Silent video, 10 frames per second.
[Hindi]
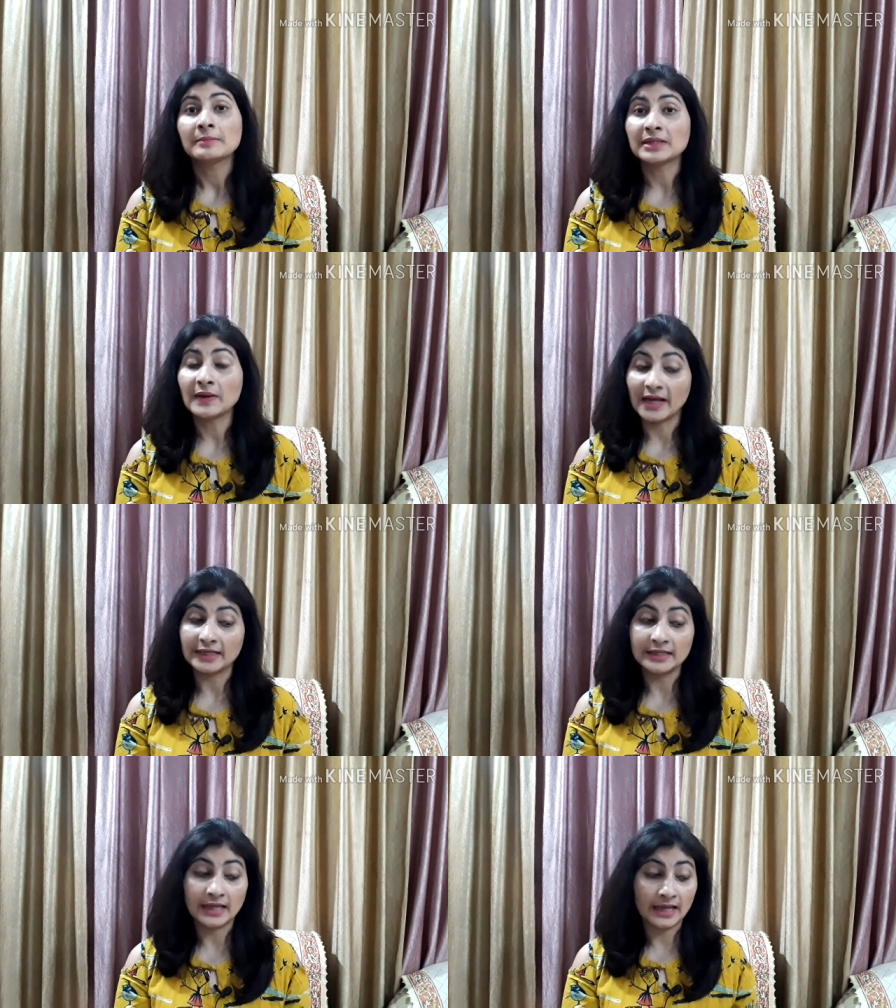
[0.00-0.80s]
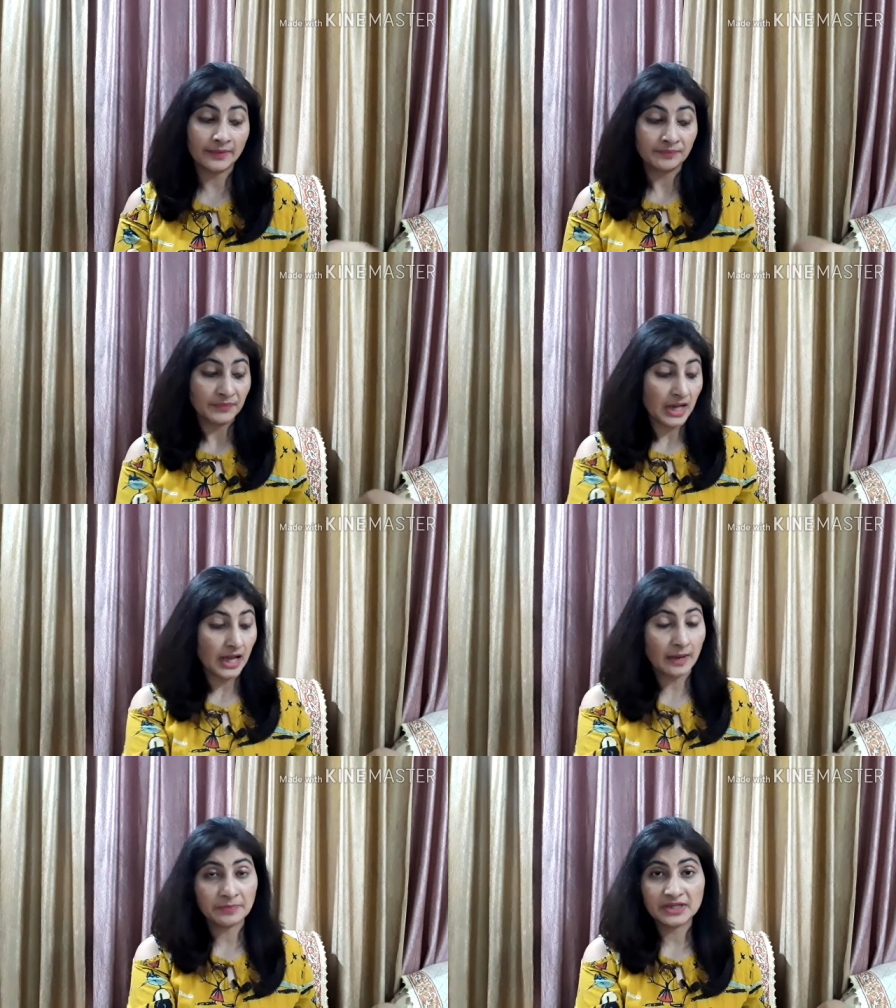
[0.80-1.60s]
मतलब हनी है
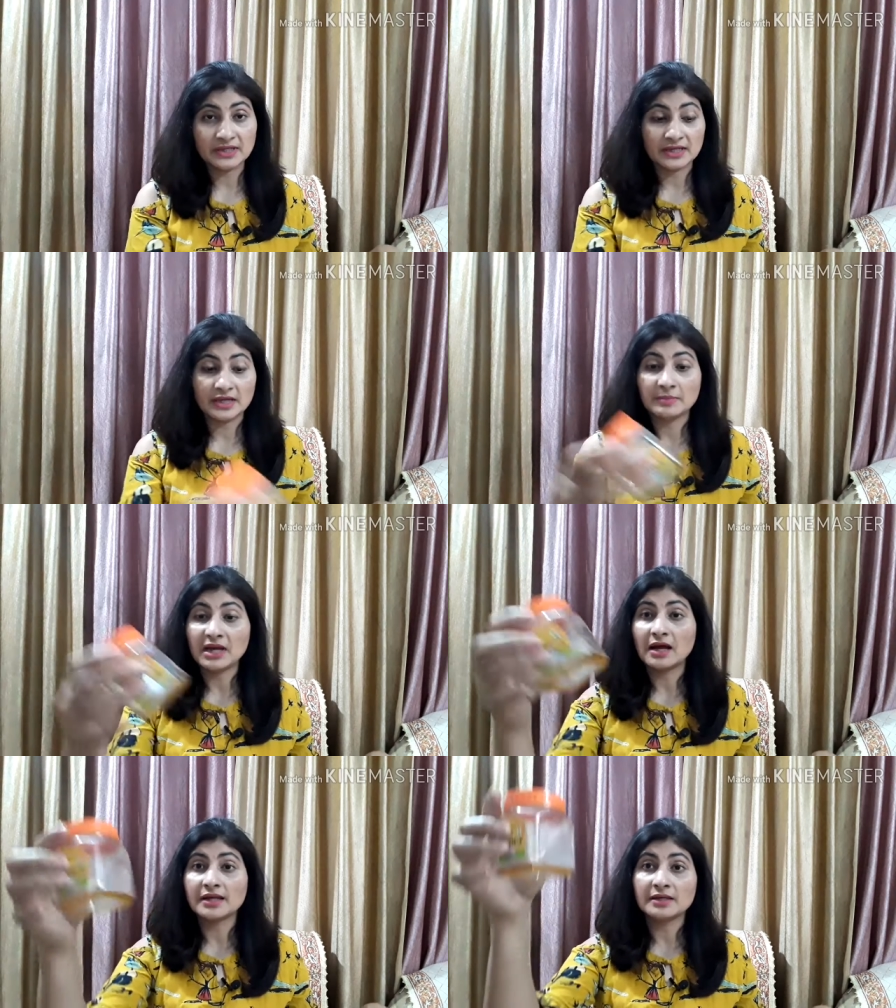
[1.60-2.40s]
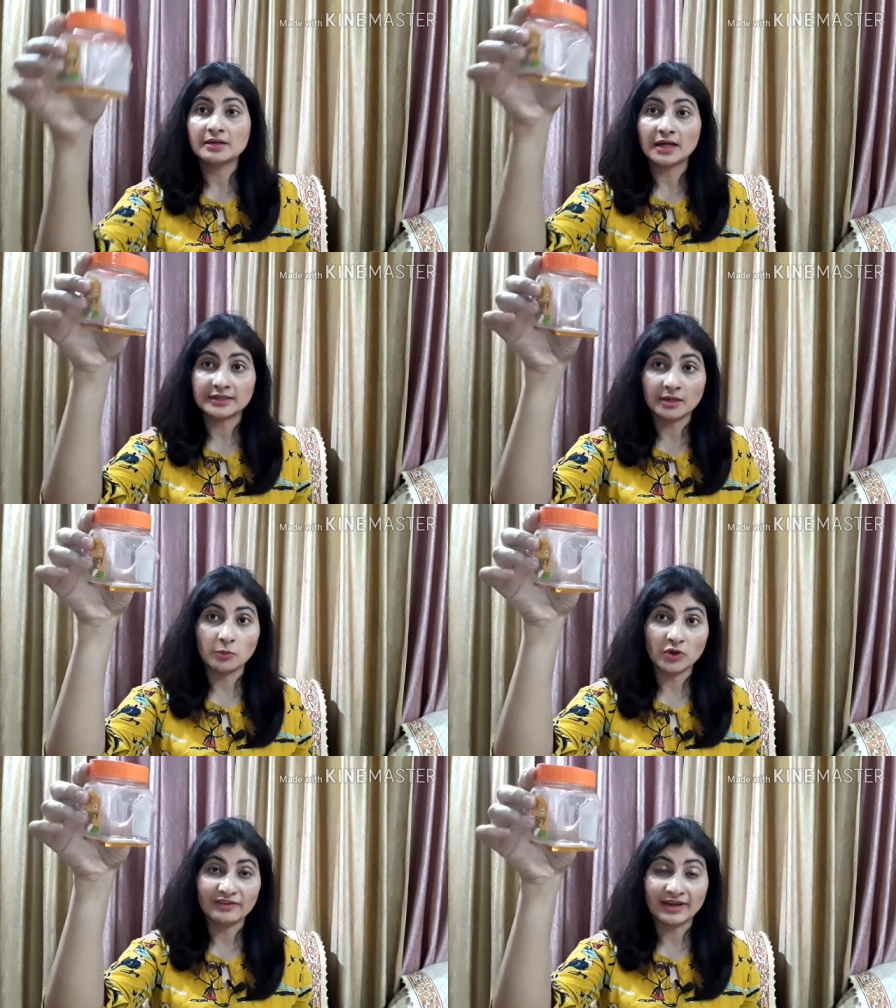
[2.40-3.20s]
आप ये देखिए मेरा हनी
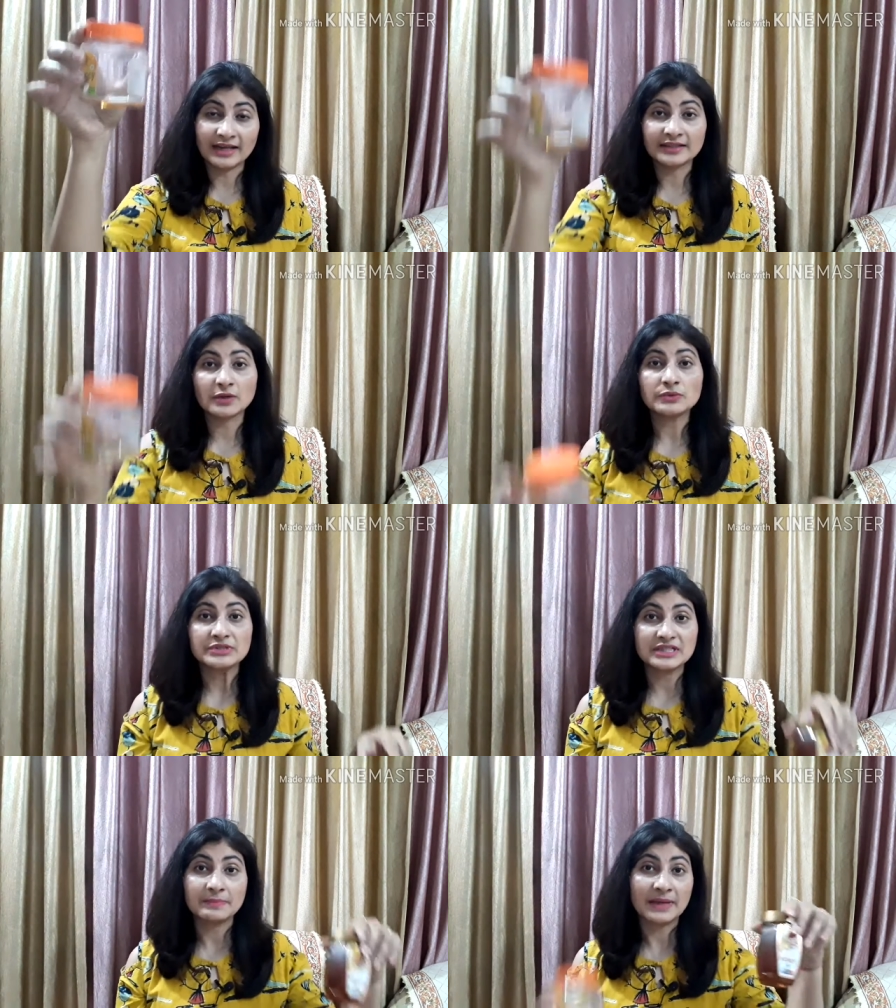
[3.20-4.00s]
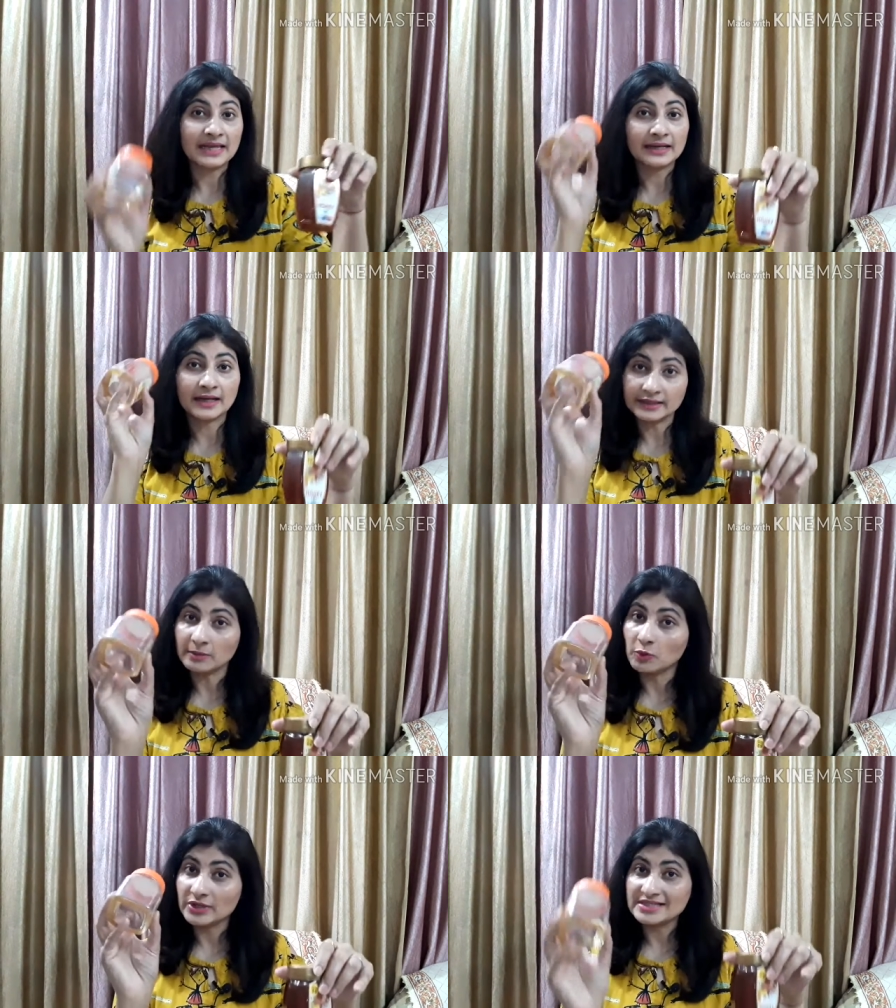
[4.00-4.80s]
ख़त्म होने वाला था उससे पहले
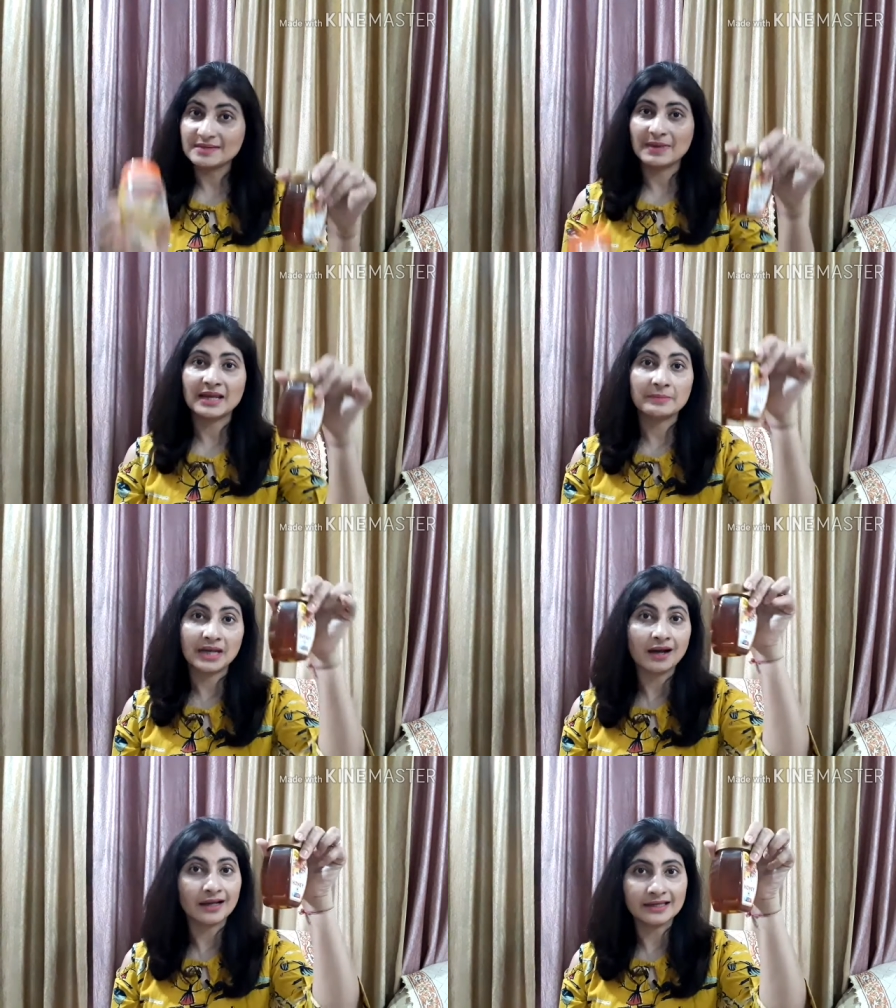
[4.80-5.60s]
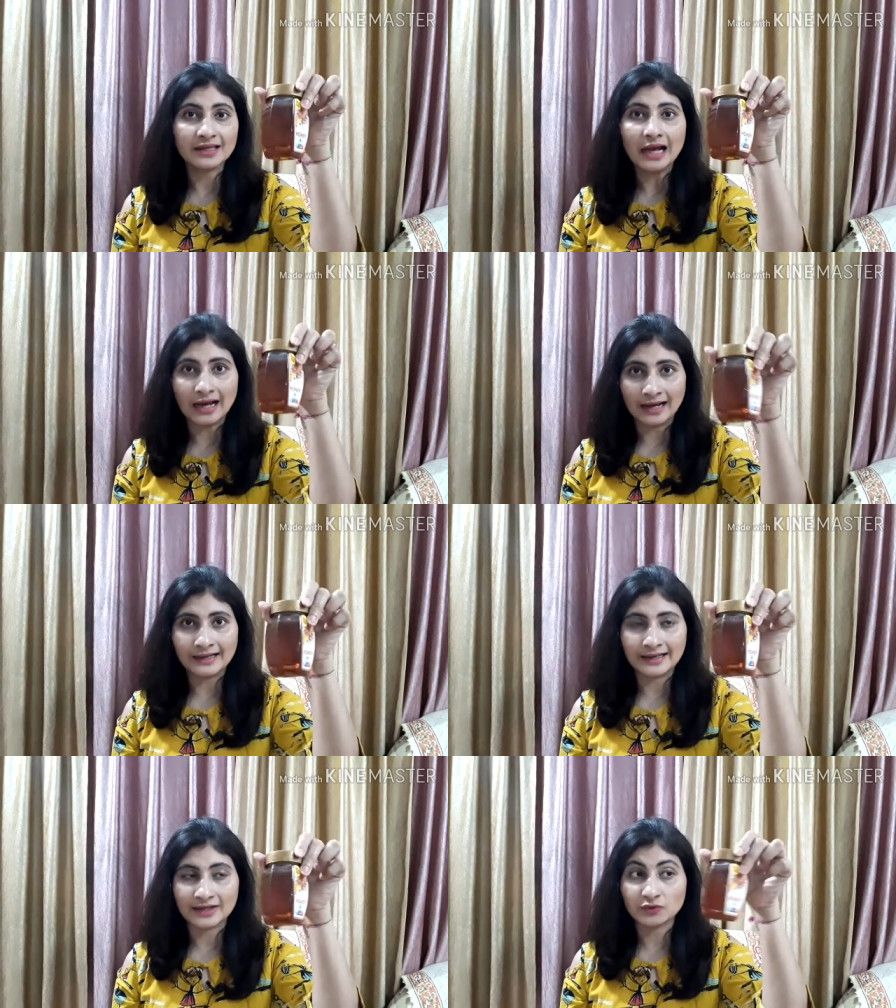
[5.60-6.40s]
ख़त्म होने से पहले मेरा हनी
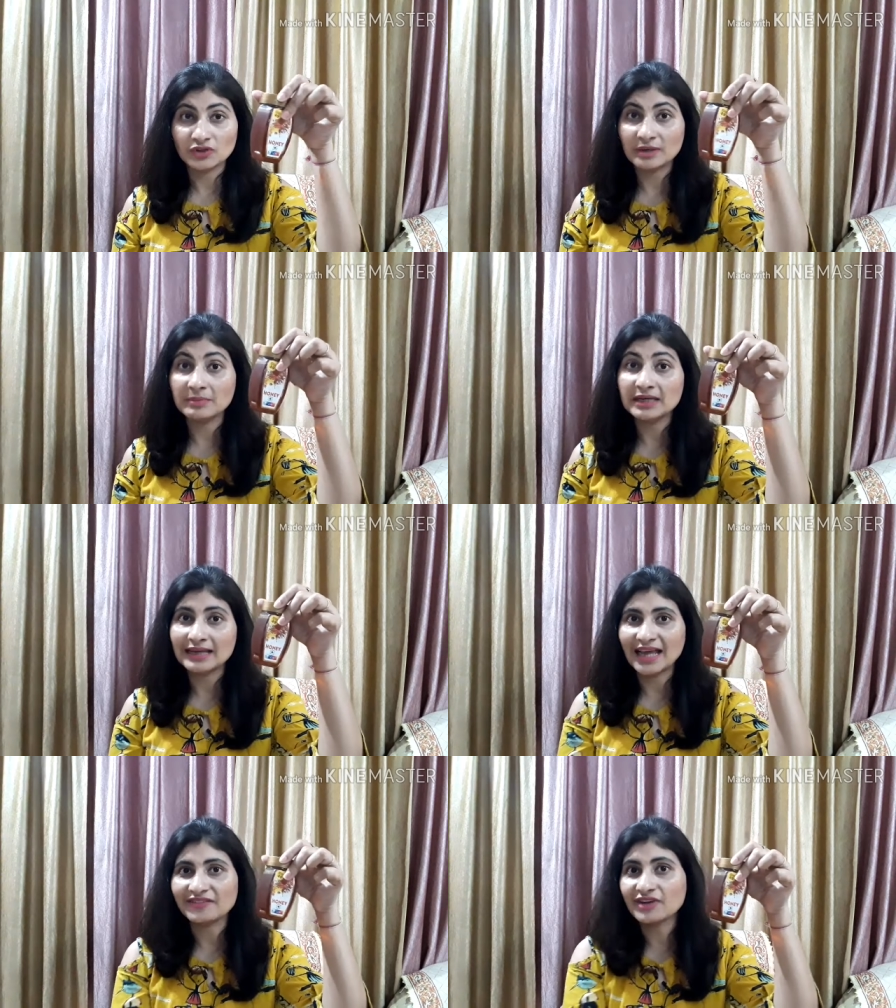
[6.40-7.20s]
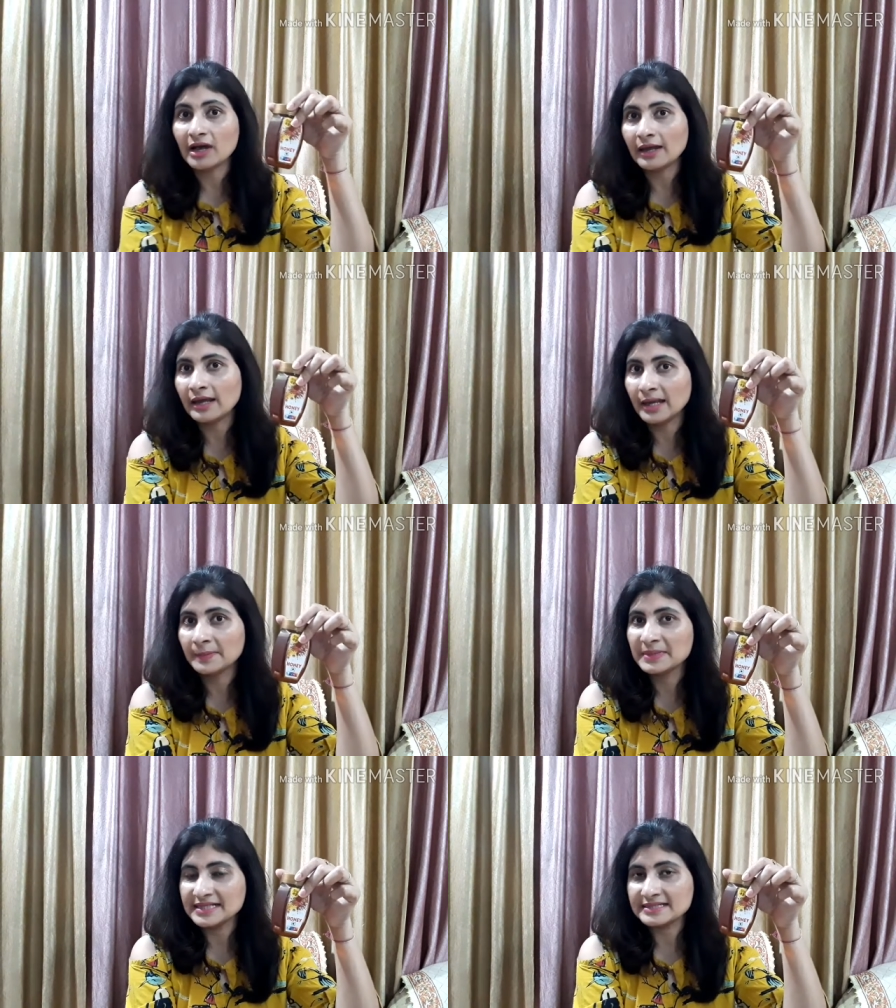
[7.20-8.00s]
आ गया है तो ये मेरी लाइफ का
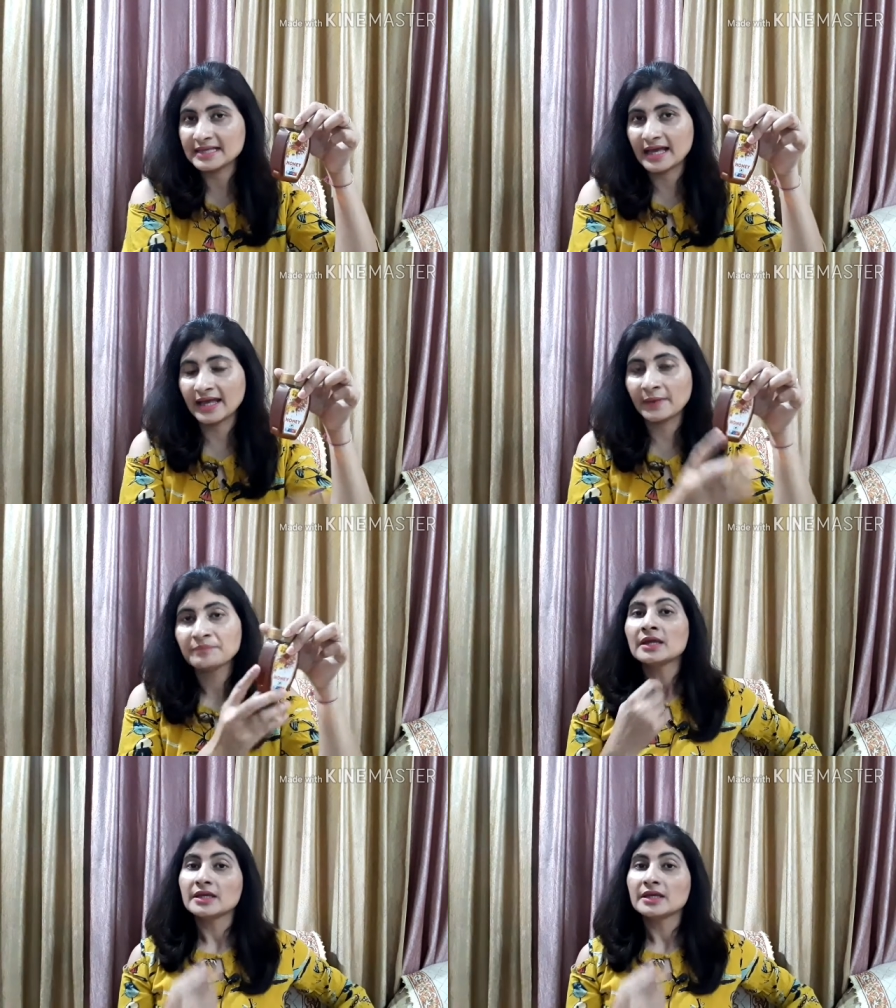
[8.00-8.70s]
अहम हिस्सा है